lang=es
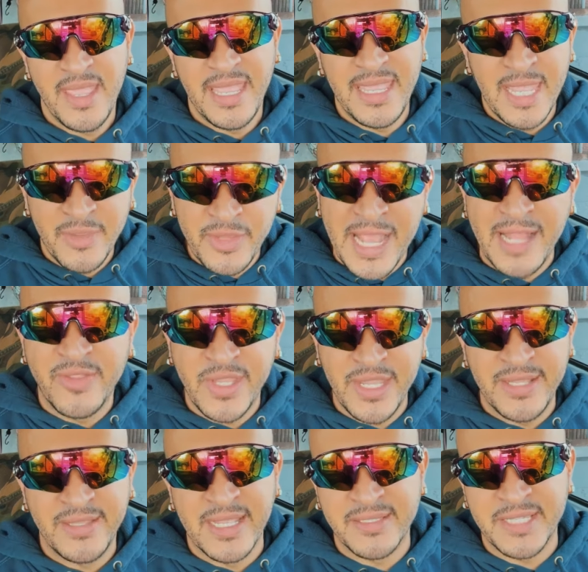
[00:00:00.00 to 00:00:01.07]
Y este
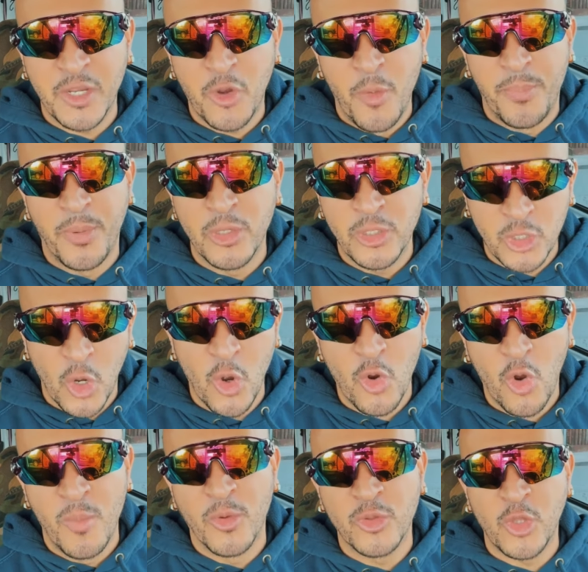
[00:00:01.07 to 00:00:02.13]
artista se comportó
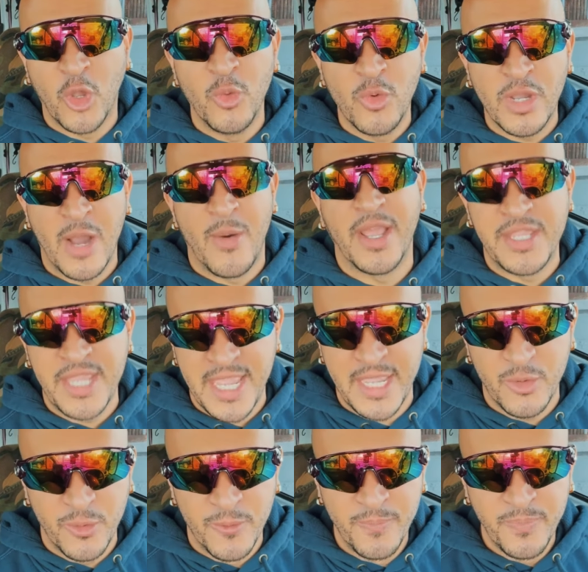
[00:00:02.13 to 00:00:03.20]
como todo un
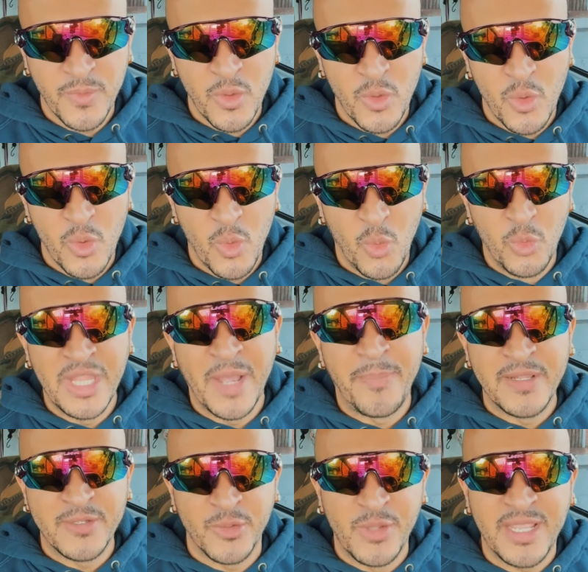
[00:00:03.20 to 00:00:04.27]
caballero, una
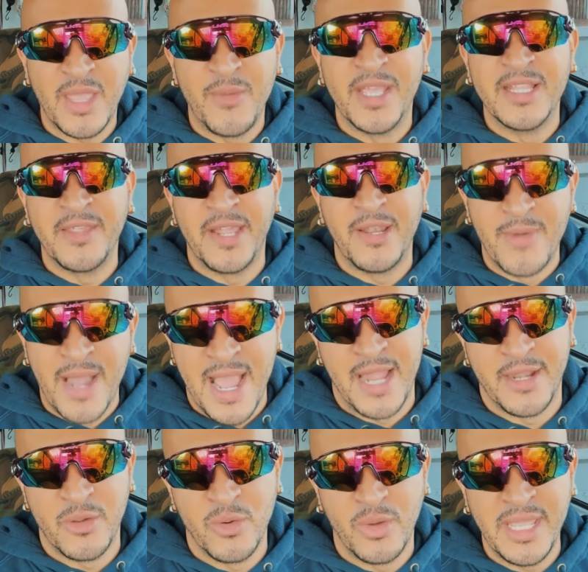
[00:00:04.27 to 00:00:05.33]
persona que viene del
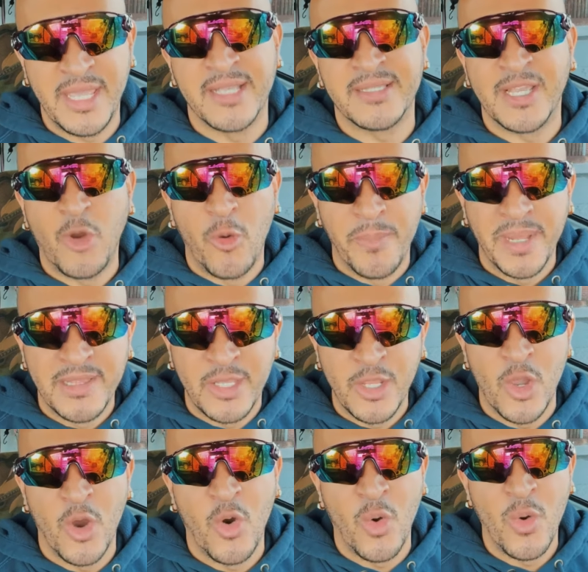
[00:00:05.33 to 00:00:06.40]
barrio y que se
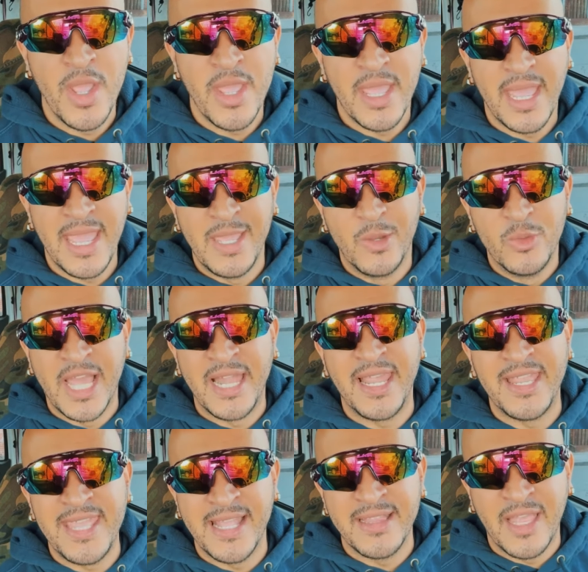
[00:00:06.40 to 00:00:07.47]
convirtió en una
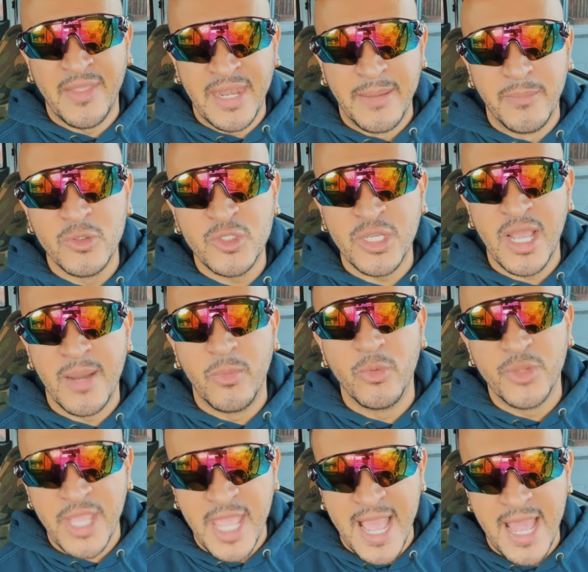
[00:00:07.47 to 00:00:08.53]
leyenda de la música
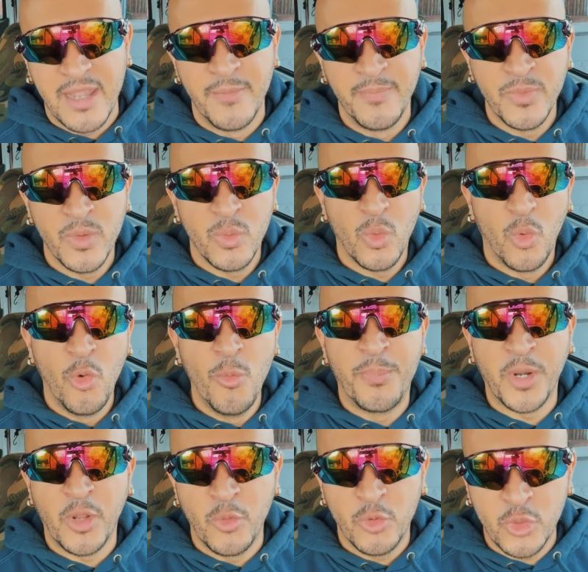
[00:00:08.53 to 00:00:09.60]
mundial, un
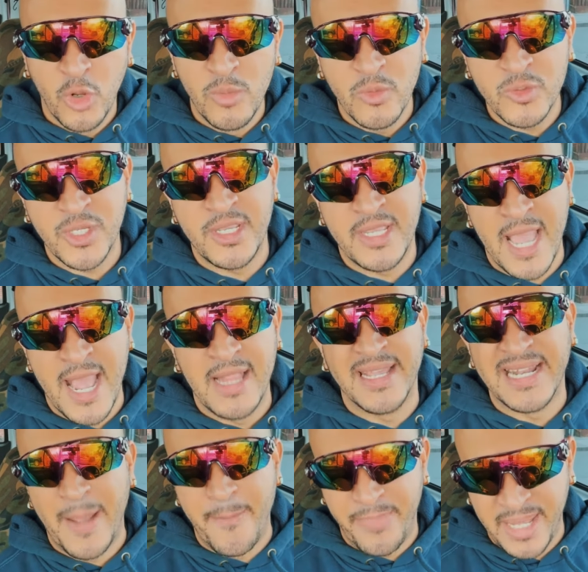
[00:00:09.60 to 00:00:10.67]
productor musical,
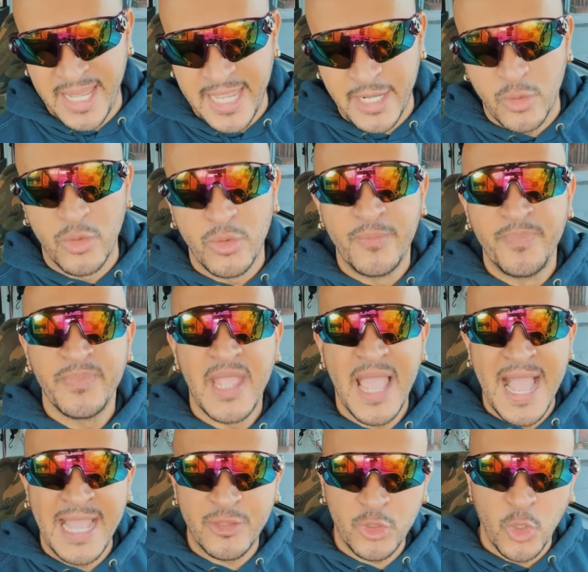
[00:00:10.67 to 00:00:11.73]
rapero,
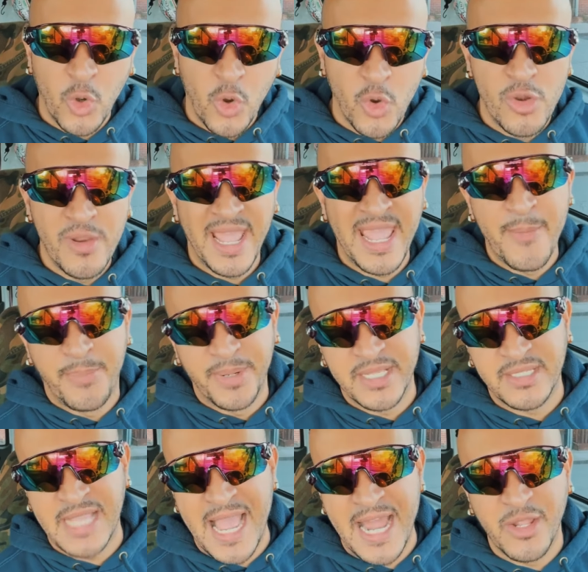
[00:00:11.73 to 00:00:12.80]
actor,
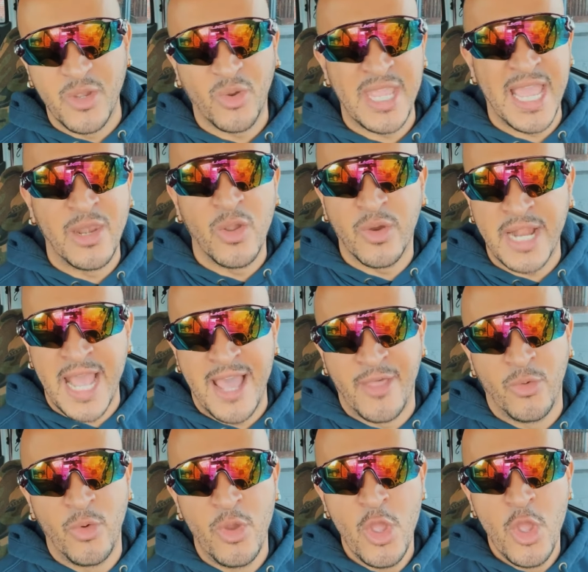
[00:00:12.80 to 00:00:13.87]
empresario, que ha
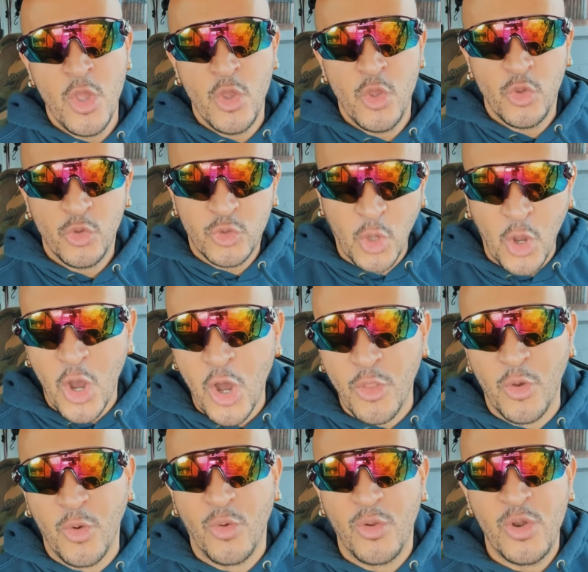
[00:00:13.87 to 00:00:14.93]
logrado
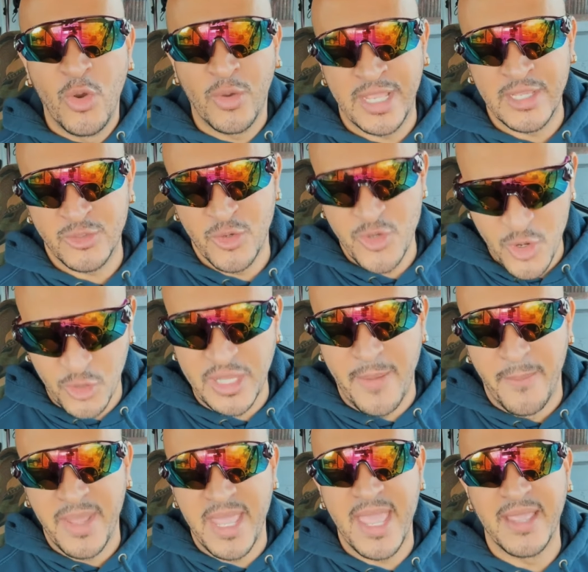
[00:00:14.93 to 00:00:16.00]
todo lo que soñó
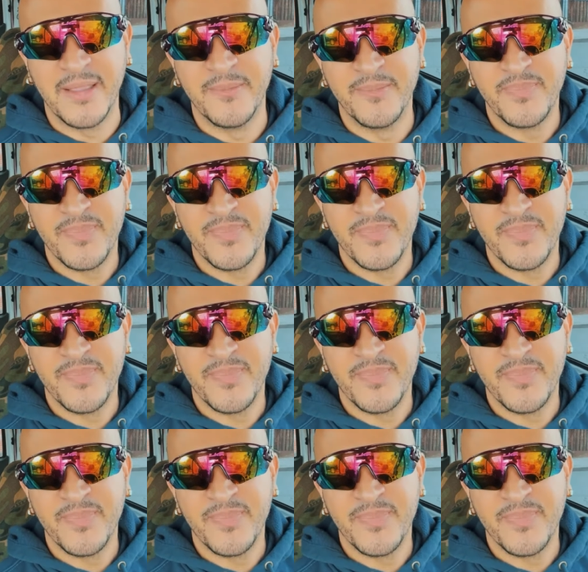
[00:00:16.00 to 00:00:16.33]
también.